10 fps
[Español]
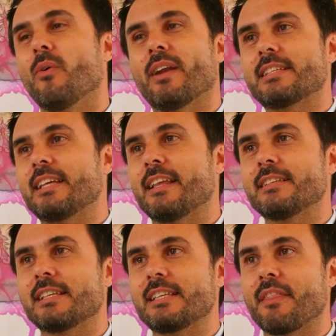una serie de
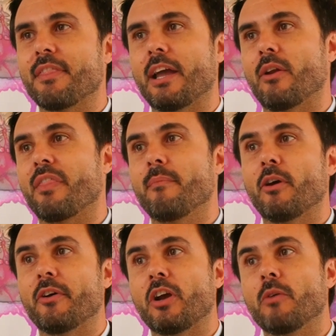enseñanzas que nos hacen
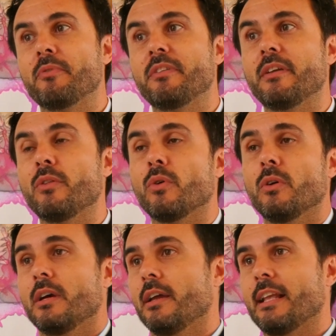mejores como individuo
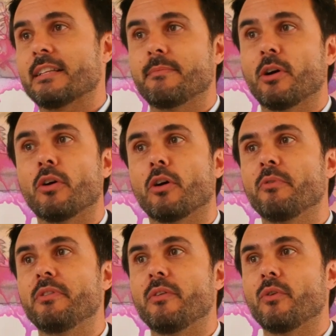y al ser mejor
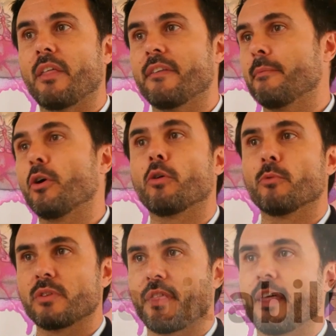como individuo no hace mejor
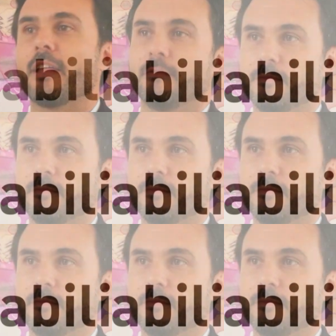como sociedad.